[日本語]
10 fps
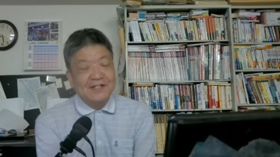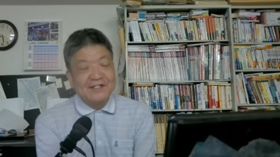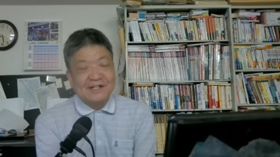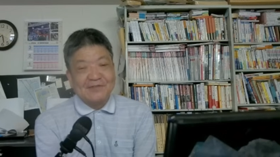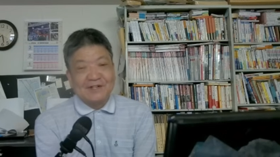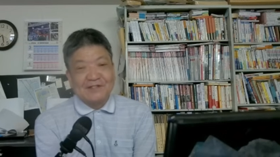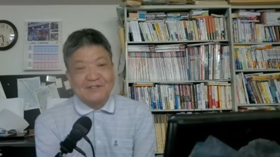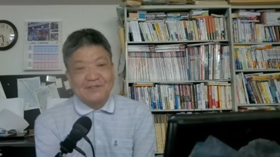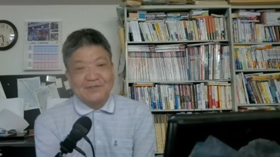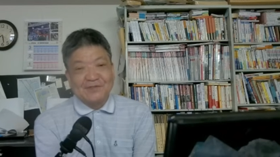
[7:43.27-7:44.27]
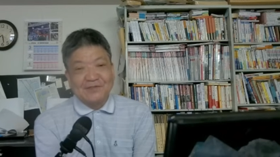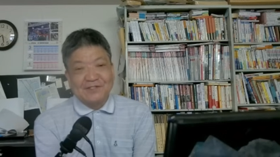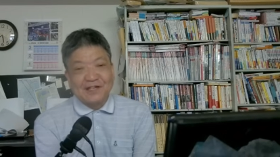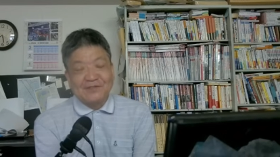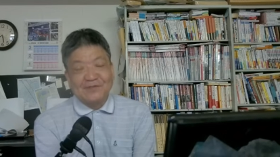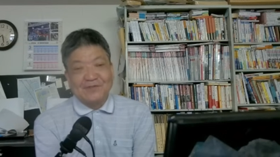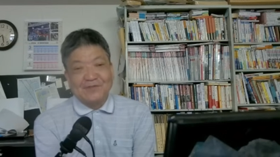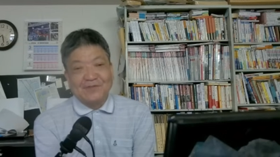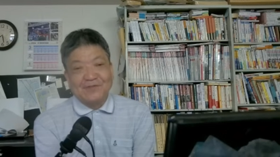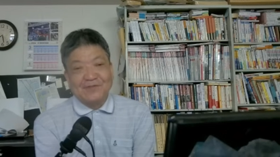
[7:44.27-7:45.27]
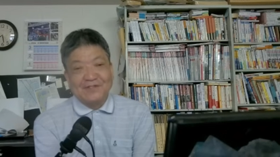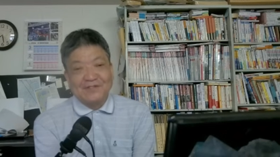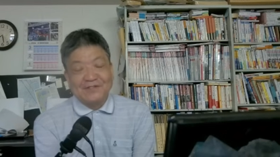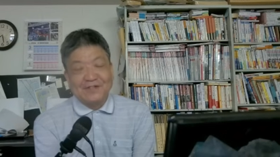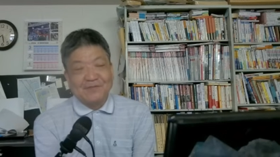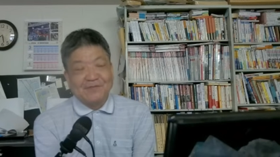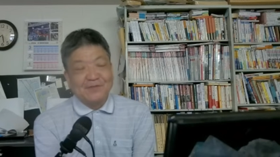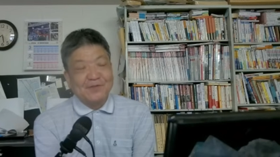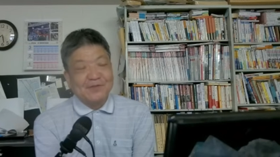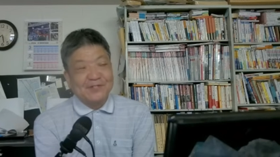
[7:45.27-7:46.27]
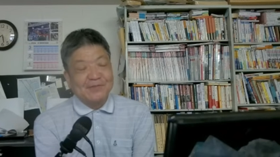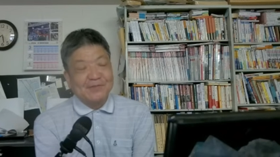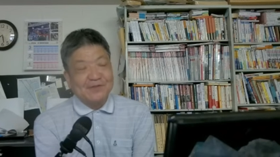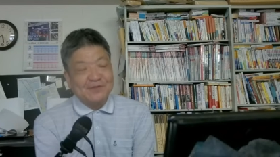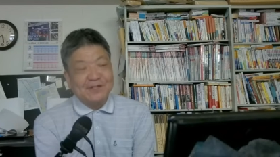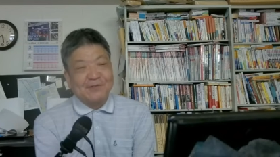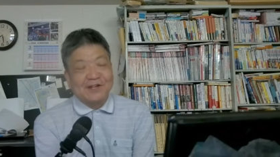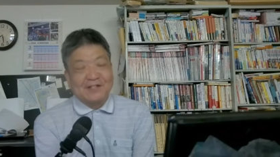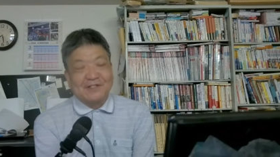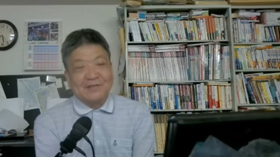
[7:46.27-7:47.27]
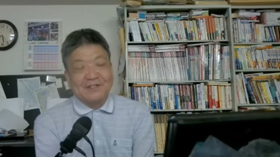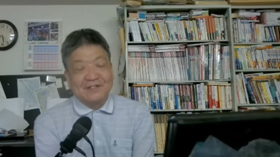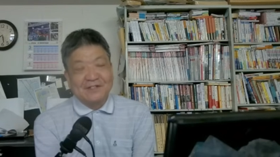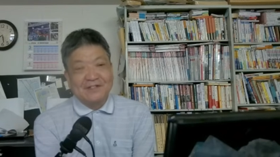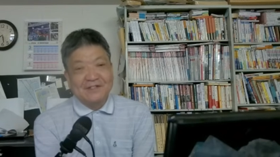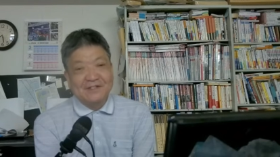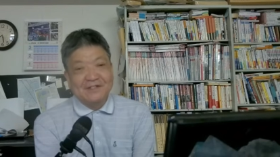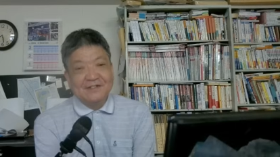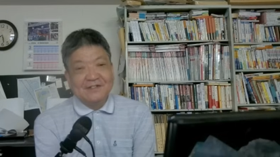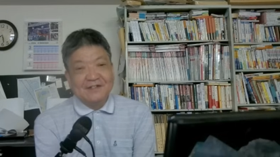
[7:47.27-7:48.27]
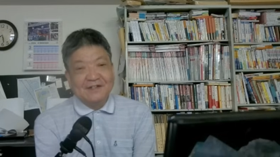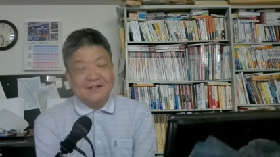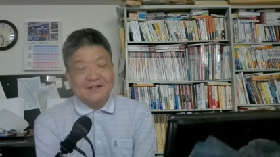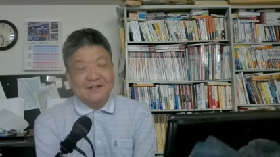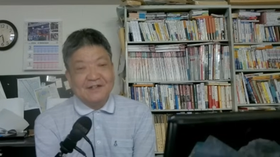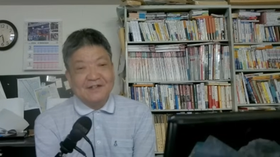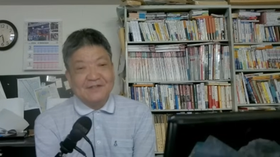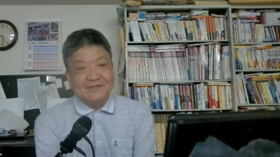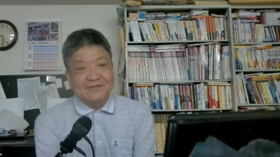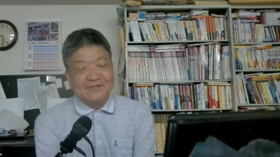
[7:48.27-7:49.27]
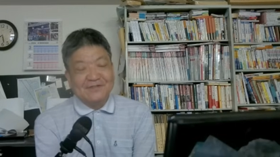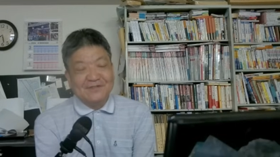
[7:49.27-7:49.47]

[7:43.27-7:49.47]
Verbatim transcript: 年債とかっていう出すのをですね、もっともっとせ、もっとせこい話しましたね。えー、あの